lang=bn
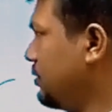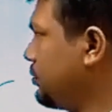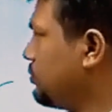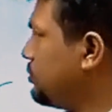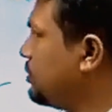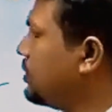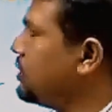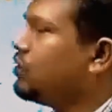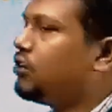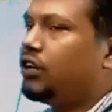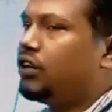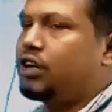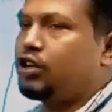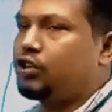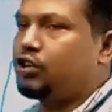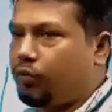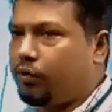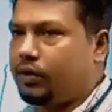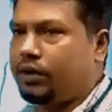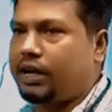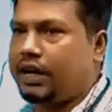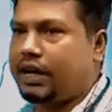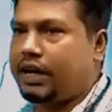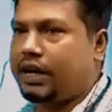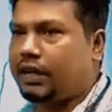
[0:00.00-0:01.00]
তিন ঘন্টা সময়
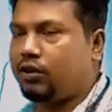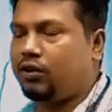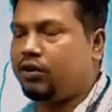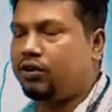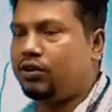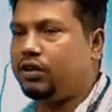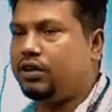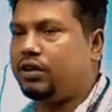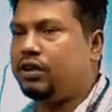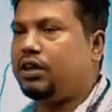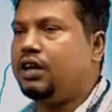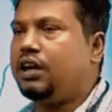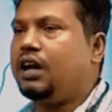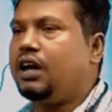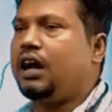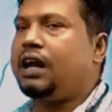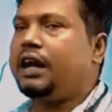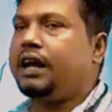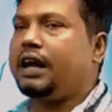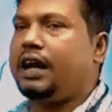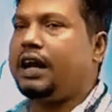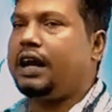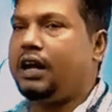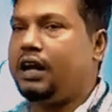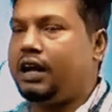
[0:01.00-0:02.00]
কাটাতে হয় আর
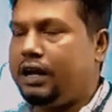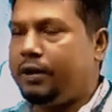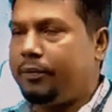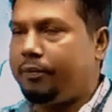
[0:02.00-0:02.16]
এখানে